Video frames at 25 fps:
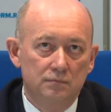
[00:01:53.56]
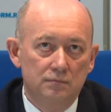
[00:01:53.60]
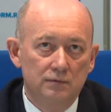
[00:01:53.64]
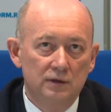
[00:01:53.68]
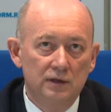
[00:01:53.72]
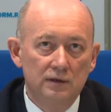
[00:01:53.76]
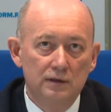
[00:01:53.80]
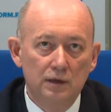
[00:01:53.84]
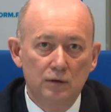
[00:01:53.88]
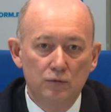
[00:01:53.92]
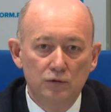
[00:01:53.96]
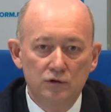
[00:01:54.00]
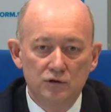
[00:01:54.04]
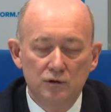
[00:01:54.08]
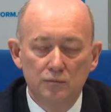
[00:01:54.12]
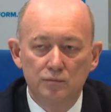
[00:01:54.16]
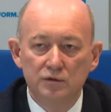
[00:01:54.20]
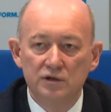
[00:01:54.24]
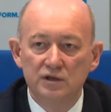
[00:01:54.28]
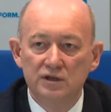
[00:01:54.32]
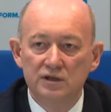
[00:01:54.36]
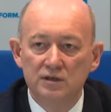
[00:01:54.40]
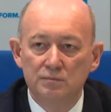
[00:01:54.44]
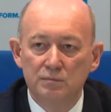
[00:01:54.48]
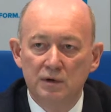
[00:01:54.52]
для того, чтобы
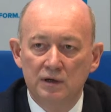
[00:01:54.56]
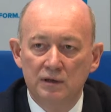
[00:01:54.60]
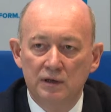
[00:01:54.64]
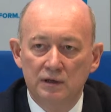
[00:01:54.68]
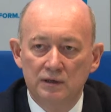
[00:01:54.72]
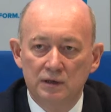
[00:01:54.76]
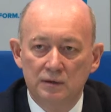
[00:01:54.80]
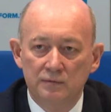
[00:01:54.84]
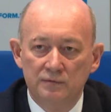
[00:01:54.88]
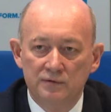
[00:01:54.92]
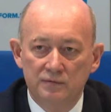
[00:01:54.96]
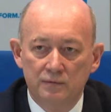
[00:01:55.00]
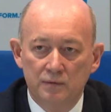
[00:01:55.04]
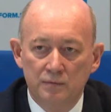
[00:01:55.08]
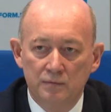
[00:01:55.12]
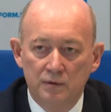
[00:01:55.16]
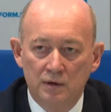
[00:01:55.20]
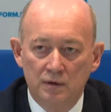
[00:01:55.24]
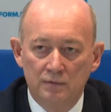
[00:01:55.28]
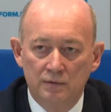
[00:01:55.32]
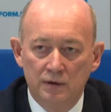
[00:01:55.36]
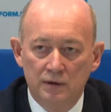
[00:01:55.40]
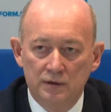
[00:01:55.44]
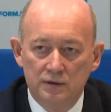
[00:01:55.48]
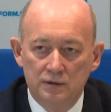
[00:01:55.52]
жизнь могла там
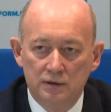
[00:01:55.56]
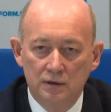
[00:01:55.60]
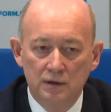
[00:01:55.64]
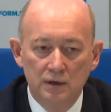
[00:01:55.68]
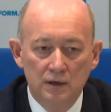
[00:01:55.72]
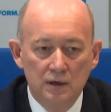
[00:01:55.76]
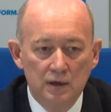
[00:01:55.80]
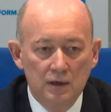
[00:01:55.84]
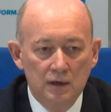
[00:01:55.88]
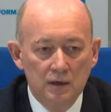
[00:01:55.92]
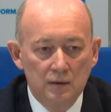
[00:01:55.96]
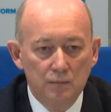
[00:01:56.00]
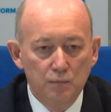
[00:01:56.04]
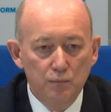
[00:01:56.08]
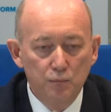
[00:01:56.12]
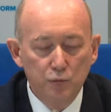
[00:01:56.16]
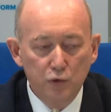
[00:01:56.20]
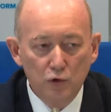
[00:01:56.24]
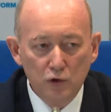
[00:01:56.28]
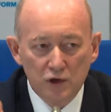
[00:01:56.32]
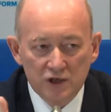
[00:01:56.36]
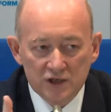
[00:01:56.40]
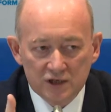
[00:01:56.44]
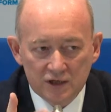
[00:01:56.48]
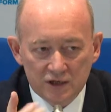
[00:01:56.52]
сформироваться.
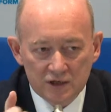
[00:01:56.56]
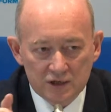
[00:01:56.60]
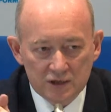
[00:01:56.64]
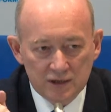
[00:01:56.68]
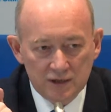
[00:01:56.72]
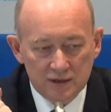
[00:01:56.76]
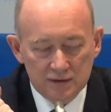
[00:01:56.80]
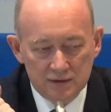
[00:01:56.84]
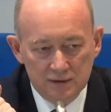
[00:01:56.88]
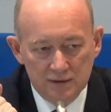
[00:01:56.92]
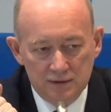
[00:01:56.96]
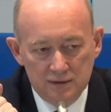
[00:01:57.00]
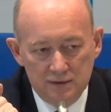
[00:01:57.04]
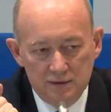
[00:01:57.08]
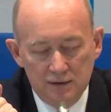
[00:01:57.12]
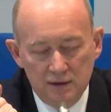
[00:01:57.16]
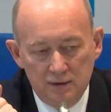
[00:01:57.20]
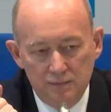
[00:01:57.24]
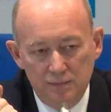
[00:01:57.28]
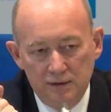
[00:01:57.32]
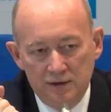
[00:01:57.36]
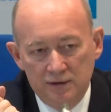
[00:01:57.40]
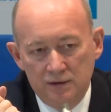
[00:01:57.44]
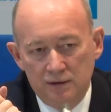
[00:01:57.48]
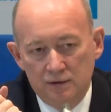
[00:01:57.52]
Большая часть из
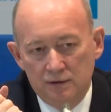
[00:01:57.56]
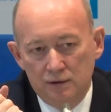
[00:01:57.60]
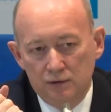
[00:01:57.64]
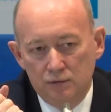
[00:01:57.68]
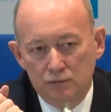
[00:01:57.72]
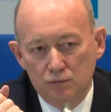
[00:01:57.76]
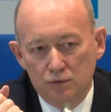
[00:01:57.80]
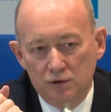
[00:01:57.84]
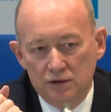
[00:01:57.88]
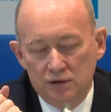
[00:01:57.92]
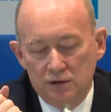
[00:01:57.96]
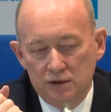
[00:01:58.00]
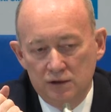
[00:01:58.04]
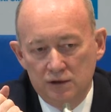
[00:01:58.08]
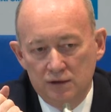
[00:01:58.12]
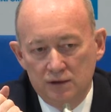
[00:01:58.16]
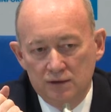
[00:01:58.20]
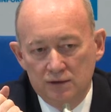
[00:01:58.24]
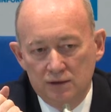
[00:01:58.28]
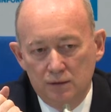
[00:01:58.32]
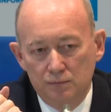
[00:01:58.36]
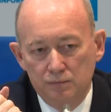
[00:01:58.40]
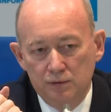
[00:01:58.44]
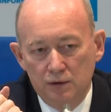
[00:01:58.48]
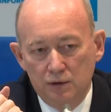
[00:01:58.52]
тех планет, которые
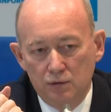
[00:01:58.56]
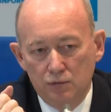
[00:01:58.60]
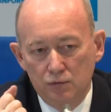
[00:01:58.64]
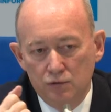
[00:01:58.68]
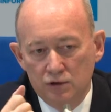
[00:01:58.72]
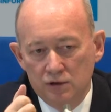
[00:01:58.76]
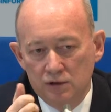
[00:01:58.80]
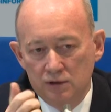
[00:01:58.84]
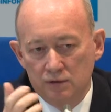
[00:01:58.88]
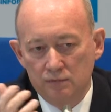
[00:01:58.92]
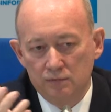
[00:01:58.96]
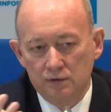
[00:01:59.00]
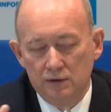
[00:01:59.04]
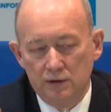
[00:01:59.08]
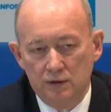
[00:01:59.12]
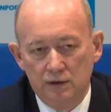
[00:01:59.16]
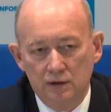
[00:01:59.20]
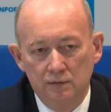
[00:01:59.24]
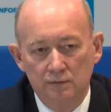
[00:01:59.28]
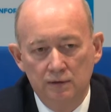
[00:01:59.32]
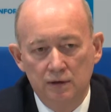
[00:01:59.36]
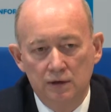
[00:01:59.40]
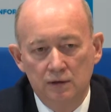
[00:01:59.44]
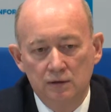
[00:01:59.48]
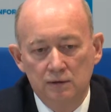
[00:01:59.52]
сейчас обнаружены, вот я
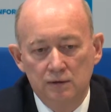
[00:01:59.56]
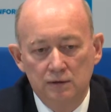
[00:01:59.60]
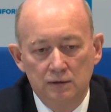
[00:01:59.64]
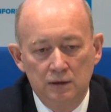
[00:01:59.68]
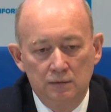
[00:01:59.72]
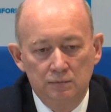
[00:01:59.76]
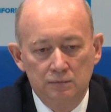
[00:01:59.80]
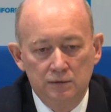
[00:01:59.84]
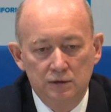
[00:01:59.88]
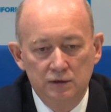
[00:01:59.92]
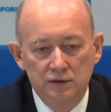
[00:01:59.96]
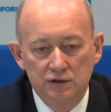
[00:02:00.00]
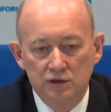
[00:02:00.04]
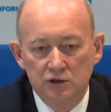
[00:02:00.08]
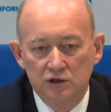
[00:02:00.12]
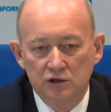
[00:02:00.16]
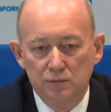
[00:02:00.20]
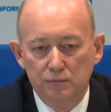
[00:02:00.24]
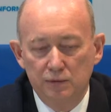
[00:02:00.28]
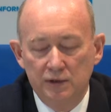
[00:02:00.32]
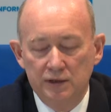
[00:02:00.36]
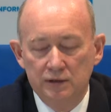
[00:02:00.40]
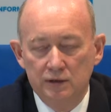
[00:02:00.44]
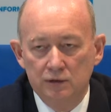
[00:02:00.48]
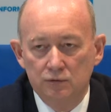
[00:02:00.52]
говорил, там тысяча
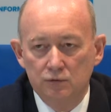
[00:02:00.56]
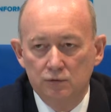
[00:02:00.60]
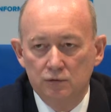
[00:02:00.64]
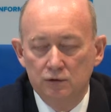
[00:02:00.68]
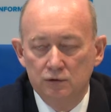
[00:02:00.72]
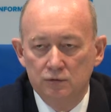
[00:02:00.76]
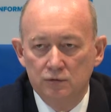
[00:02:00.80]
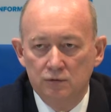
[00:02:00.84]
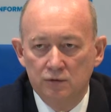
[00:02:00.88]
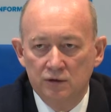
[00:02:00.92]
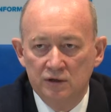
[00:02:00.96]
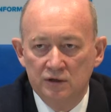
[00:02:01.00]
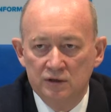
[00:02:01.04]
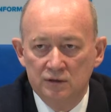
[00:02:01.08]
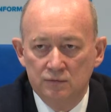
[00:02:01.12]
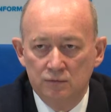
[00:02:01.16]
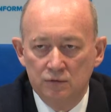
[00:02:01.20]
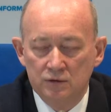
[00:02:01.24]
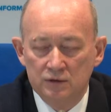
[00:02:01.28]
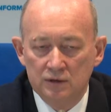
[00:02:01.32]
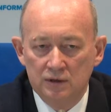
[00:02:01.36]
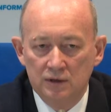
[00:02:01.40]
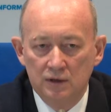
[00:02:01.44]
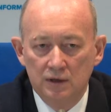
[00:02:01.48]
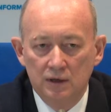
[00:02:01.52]
планет около других
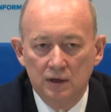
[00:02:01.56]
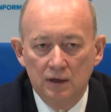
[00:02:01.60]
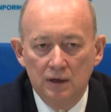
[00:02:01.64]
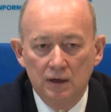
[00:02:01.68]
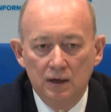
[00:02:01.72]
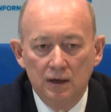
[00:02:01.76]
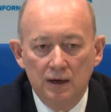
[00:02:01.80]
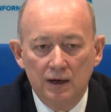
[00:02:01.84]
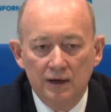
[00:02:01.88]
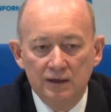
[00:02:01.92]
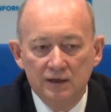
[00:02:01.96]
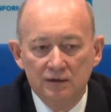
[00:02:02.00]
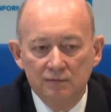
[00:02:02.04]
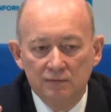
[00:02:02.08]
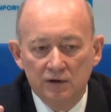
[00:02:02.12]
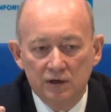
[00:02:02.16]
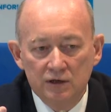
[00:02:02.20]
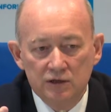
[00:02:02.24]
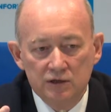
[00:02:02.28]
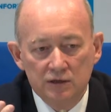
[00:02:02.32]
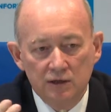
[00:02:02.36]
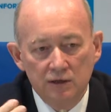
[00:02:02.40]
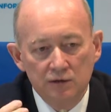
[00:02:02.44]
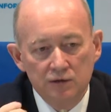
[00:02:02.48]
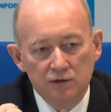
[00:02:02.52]
звезд, они
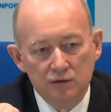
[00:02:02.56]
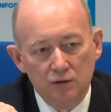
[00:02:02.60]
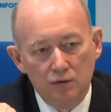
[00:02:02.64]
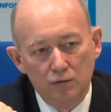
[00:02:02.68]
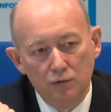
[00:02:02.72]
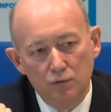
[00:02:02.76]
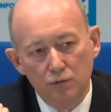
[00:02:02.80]
вращаются